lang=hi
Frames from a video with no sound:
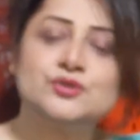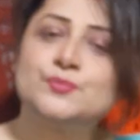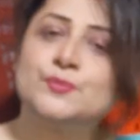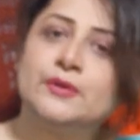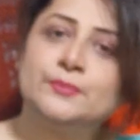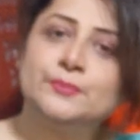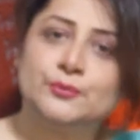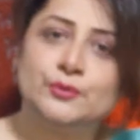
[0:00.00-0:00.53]
है जो
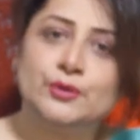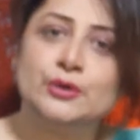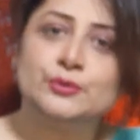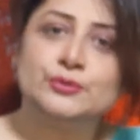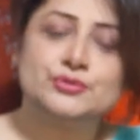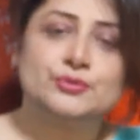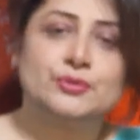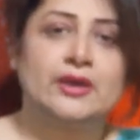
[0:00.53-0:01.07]
बहुत बूढ़ा
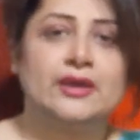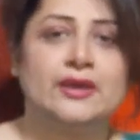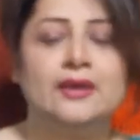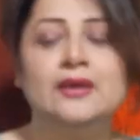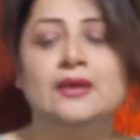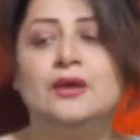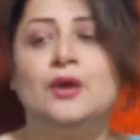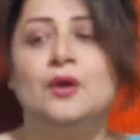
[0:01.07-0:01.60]
हो चुका
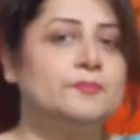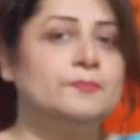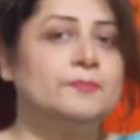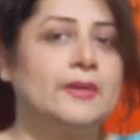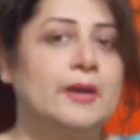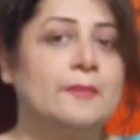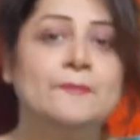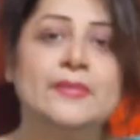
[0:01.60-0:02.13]
है
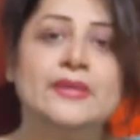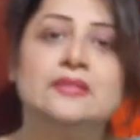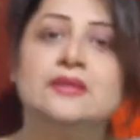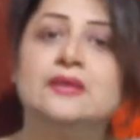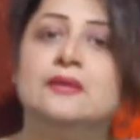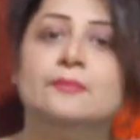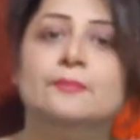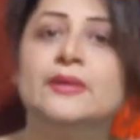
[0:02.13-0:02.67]
बाप में
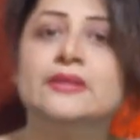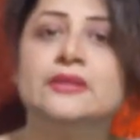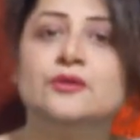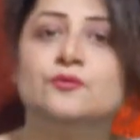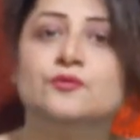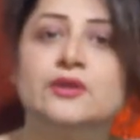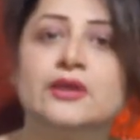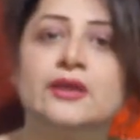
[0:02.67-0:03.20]
इतनी हिम्मत
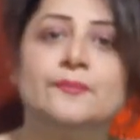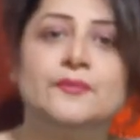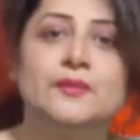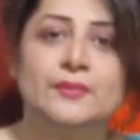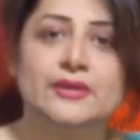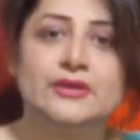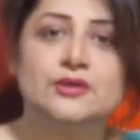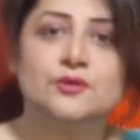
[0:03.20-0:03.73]
नहीं होती कि अपनी
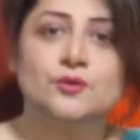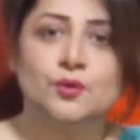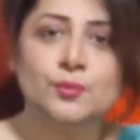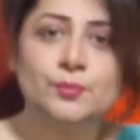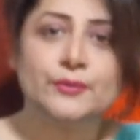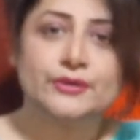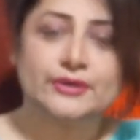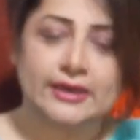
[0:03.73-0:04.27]
बेटी को
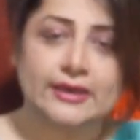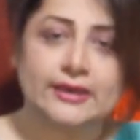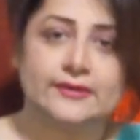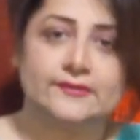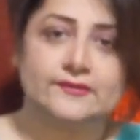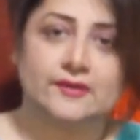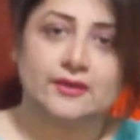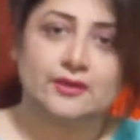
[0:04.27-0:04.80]
प्रोटेक्ट
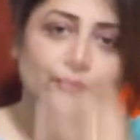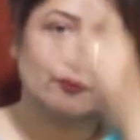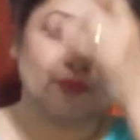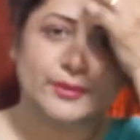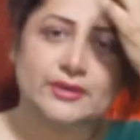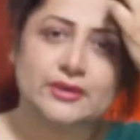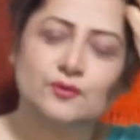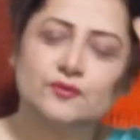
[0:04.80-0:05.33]
कर सके तो वो
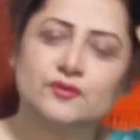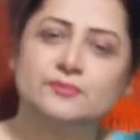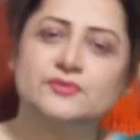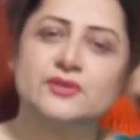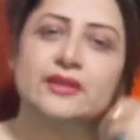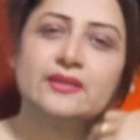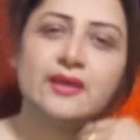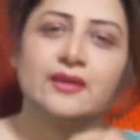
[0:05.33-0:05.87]
बेटी को
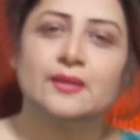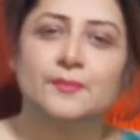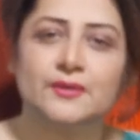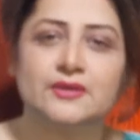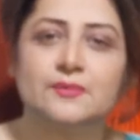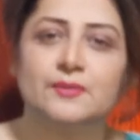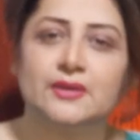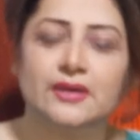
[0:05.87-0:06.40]
समझाता है कि
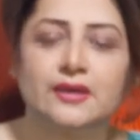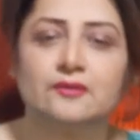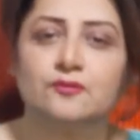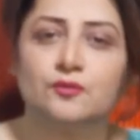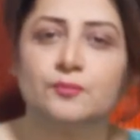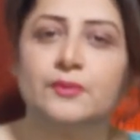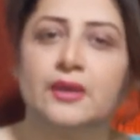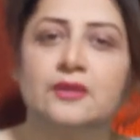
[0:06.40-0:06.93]
बेटी मेरे ख्याल से
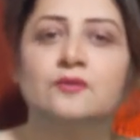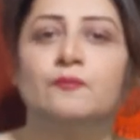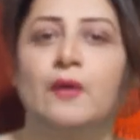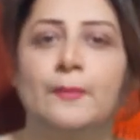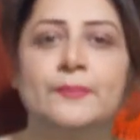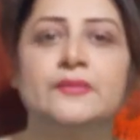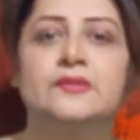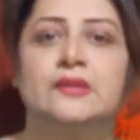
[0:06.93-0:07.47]
तुम केस
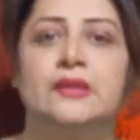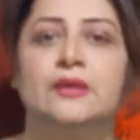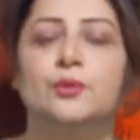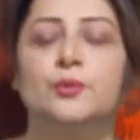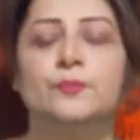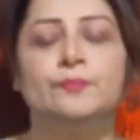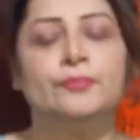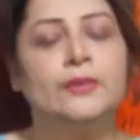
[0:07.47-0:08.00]
वापस ले
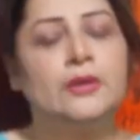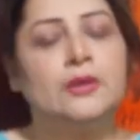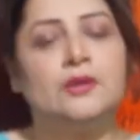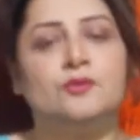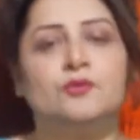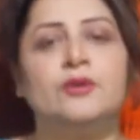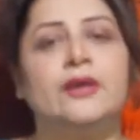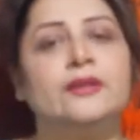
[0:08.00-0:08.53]
लो
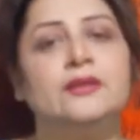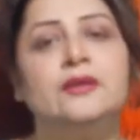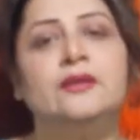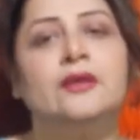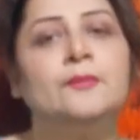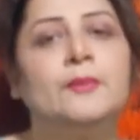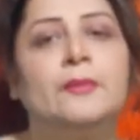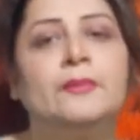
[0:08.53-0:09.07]
तो ये कहती है
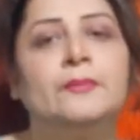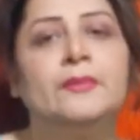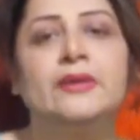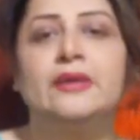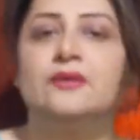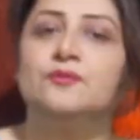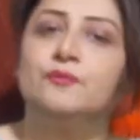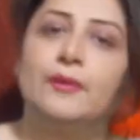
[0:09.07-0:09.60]
नहीं बाबा मैं
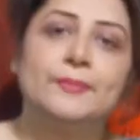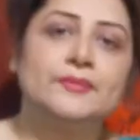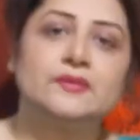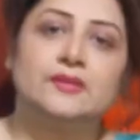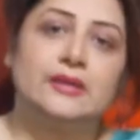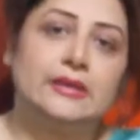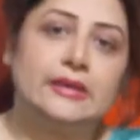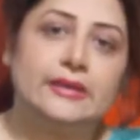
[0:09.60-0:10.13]
केस
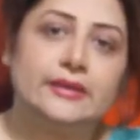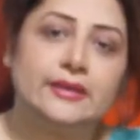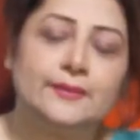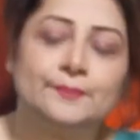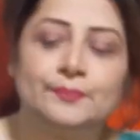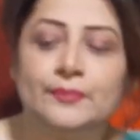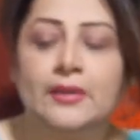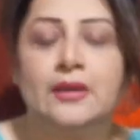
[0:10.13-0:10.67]
वापस नहीं ले रही
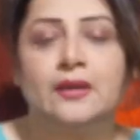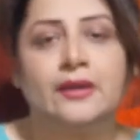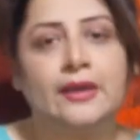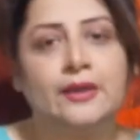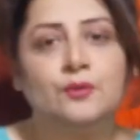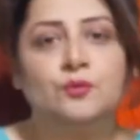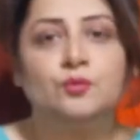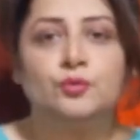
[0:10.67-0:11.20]

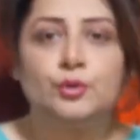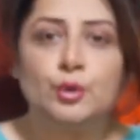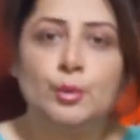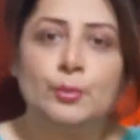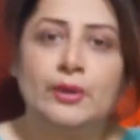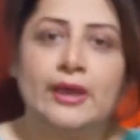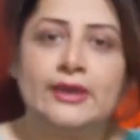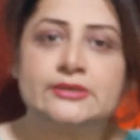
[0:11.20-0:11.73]
खैर उन गुंडों को
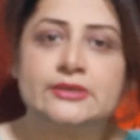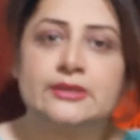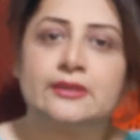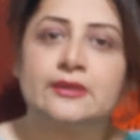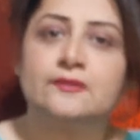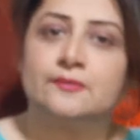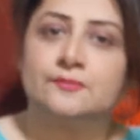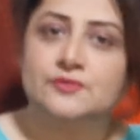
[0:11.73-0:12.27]
बुलाया
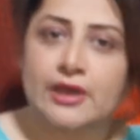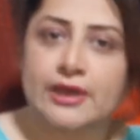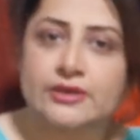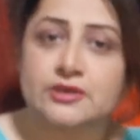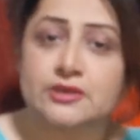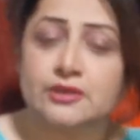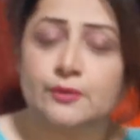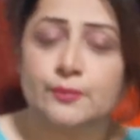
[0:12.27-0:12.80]
जाता है समझाया
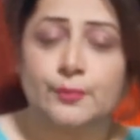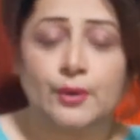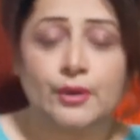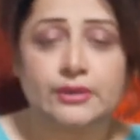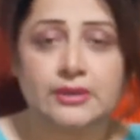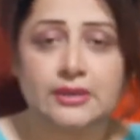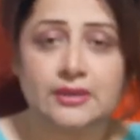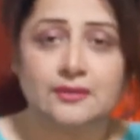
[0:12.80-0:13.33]
जाता है
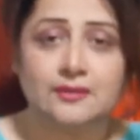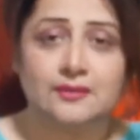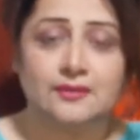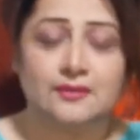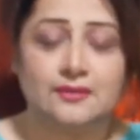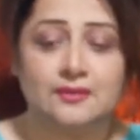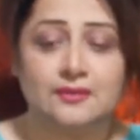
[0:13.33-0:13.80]
बहुत ही